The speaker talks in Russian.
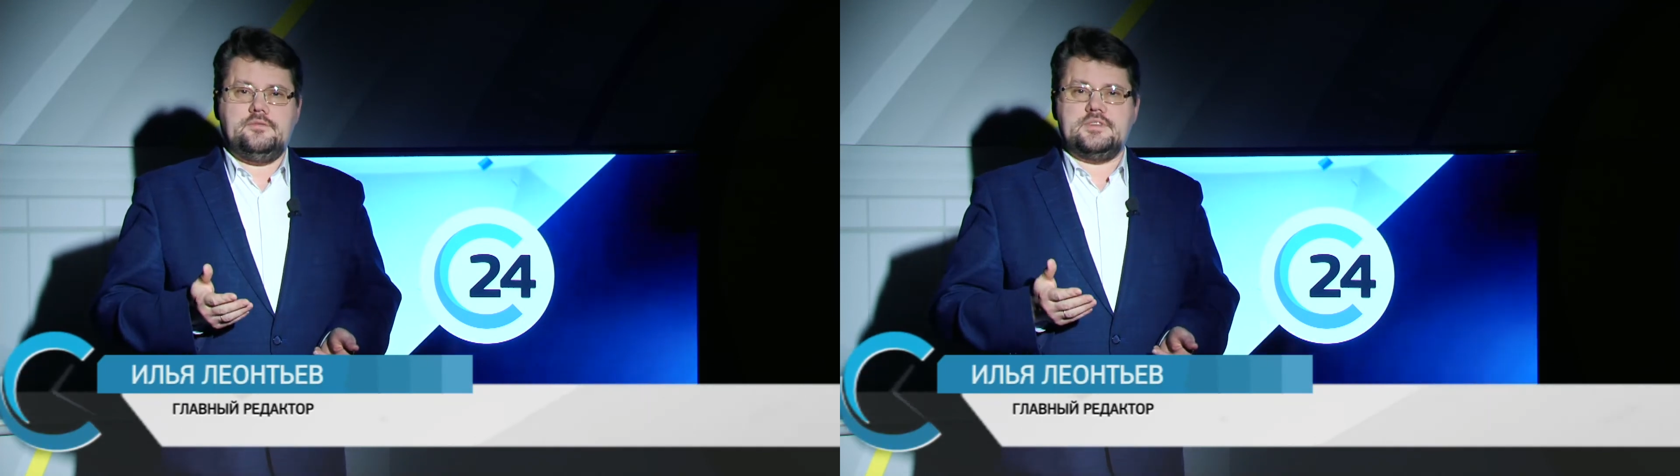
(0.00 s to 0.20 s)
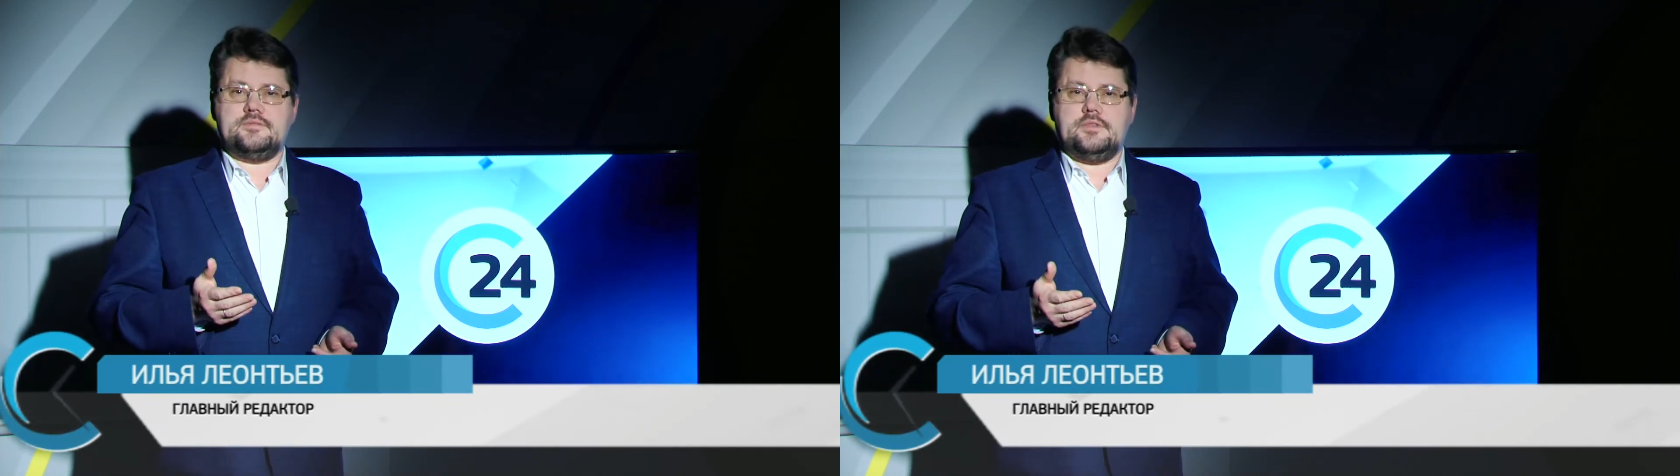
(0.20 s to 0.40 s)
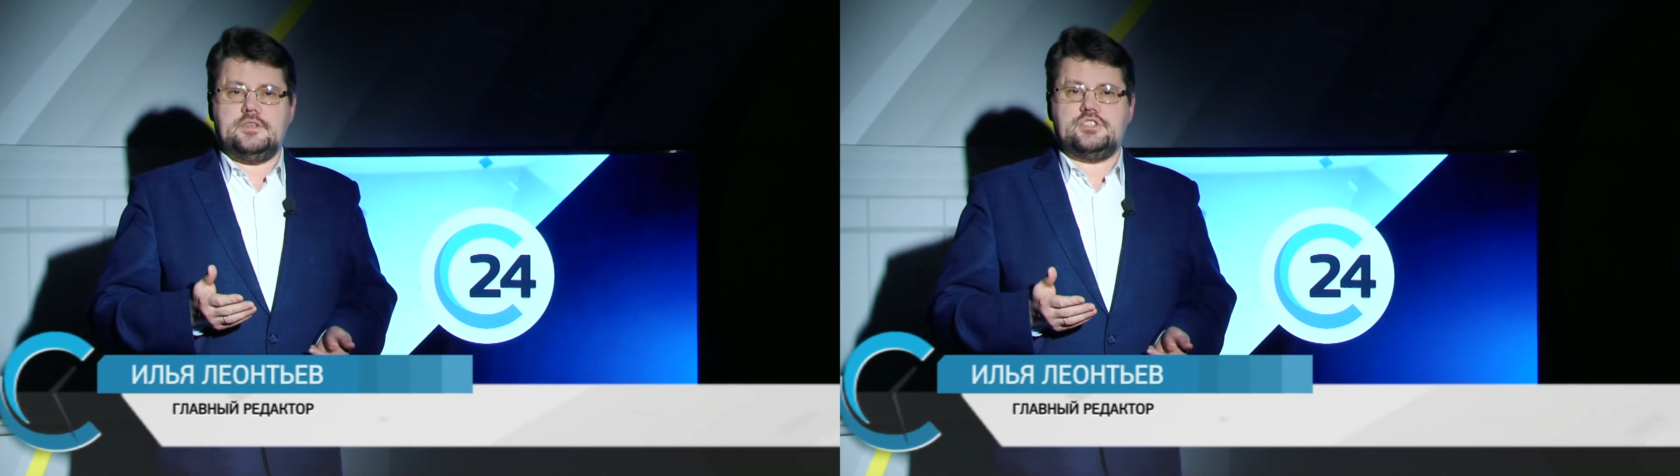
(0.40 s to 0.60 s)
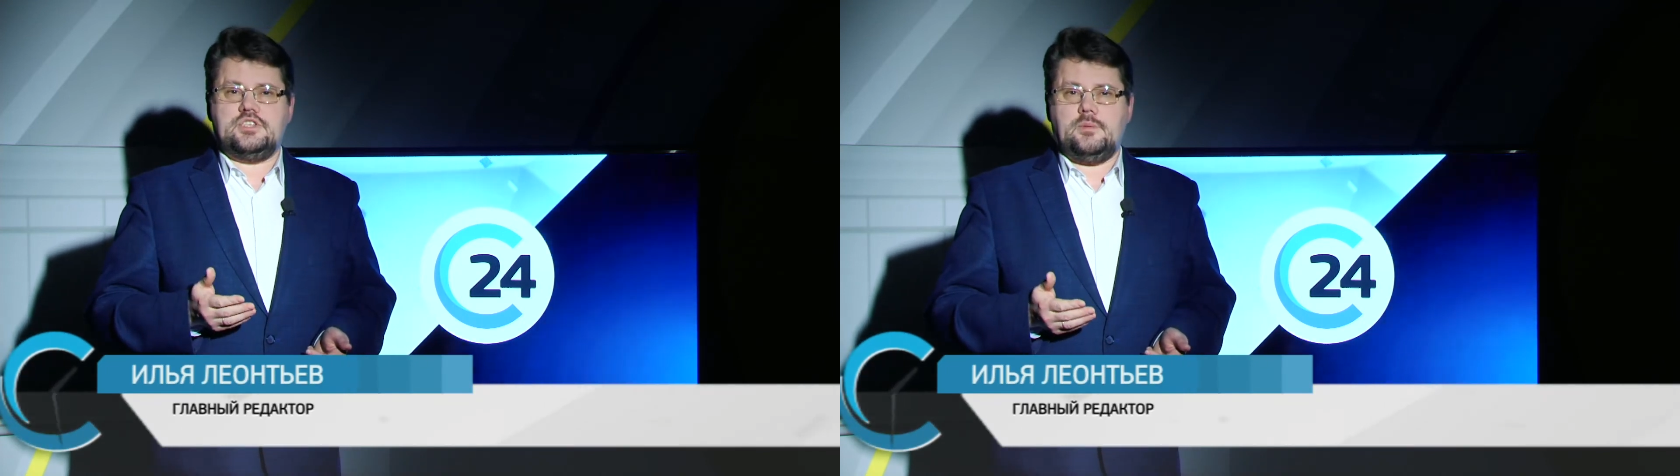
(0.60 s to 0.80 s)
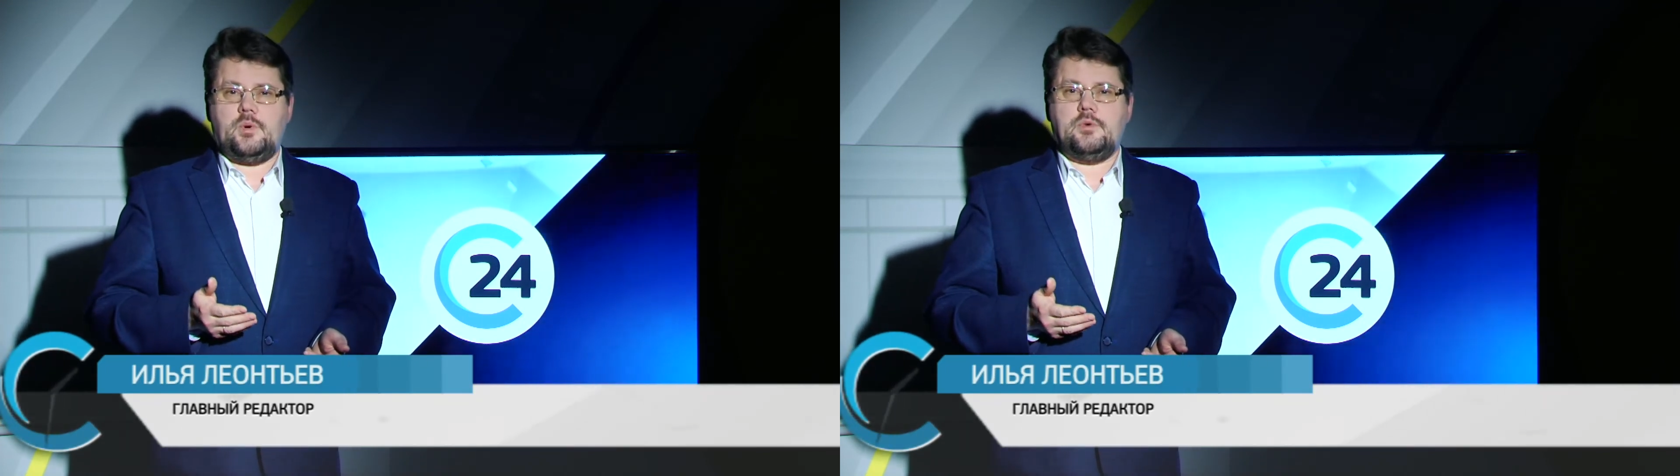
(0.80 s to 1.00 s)
вызванной
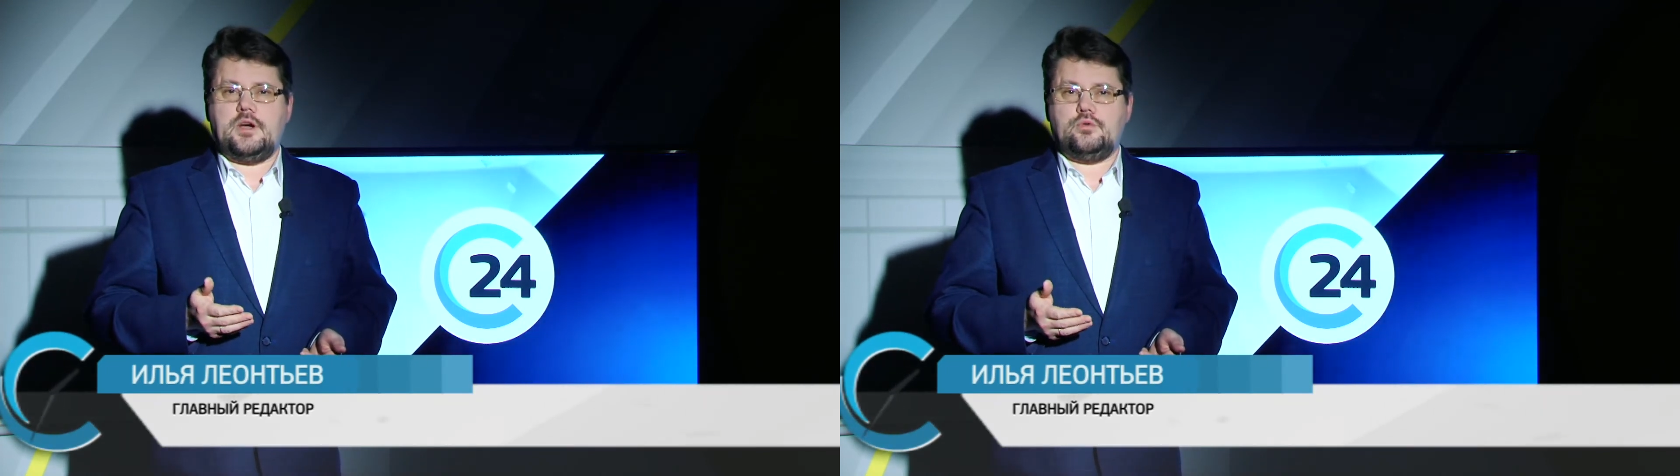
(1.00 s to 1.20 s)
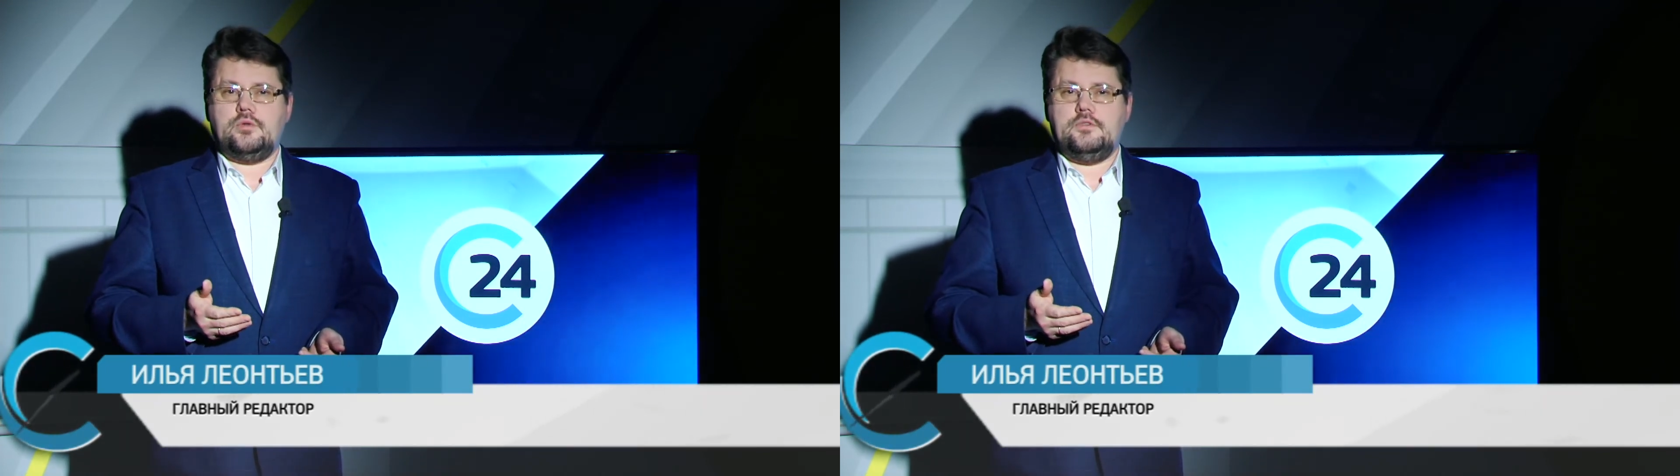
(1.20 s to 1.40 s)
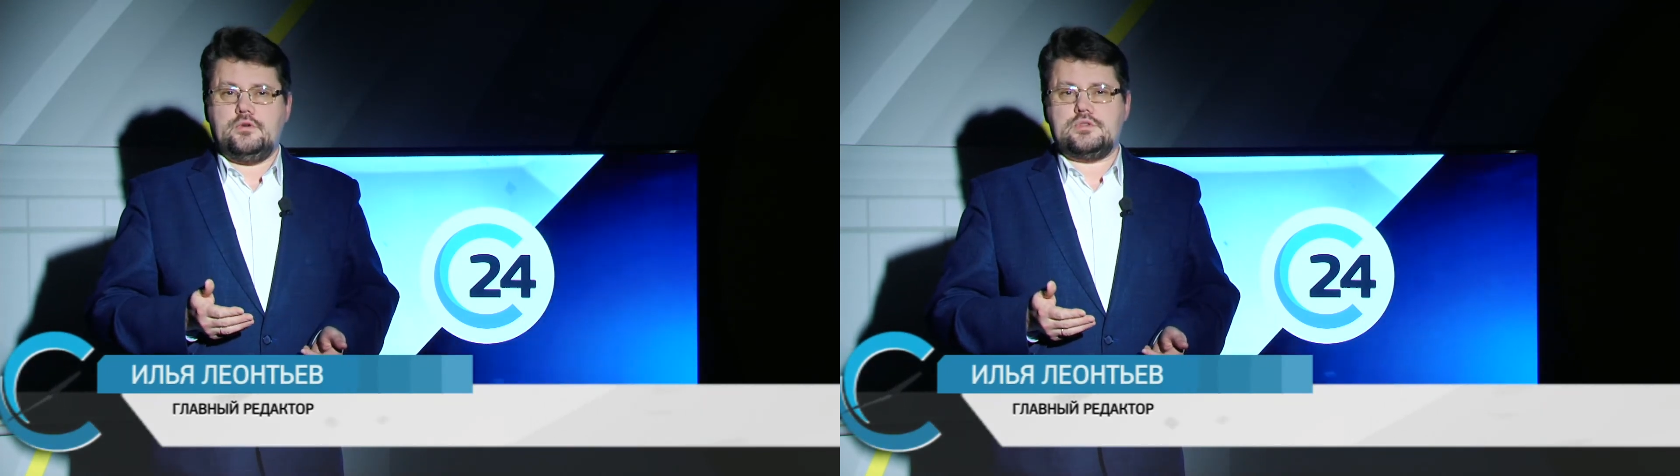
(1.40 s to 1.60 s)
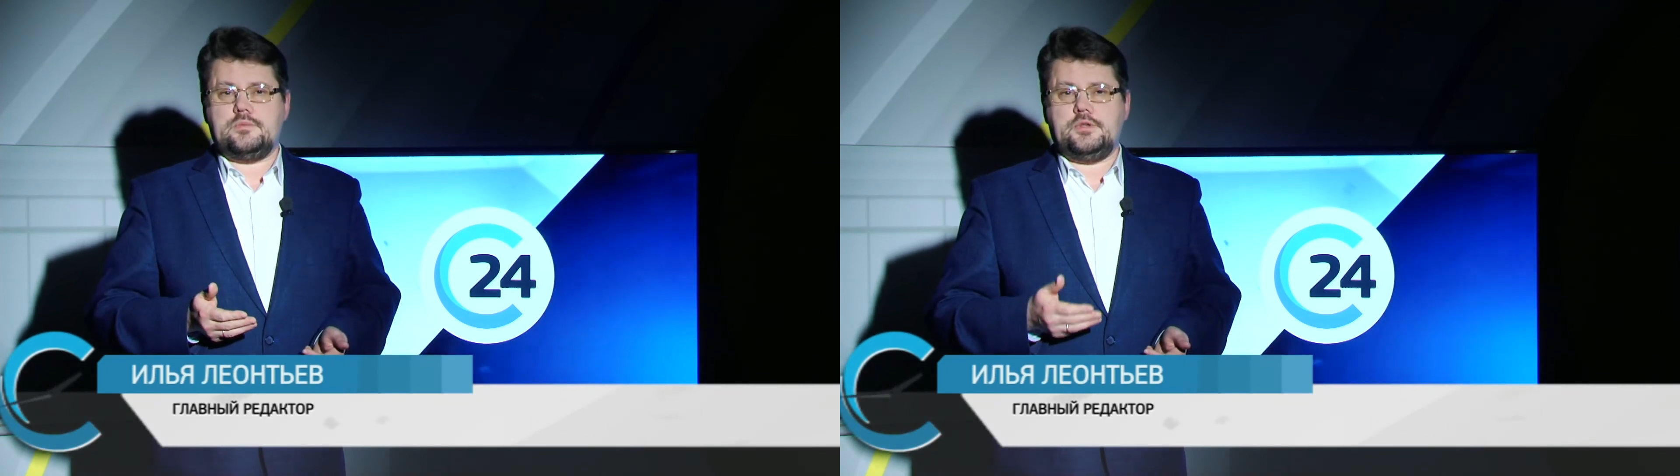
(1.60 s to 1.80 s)
штаммом коронавируса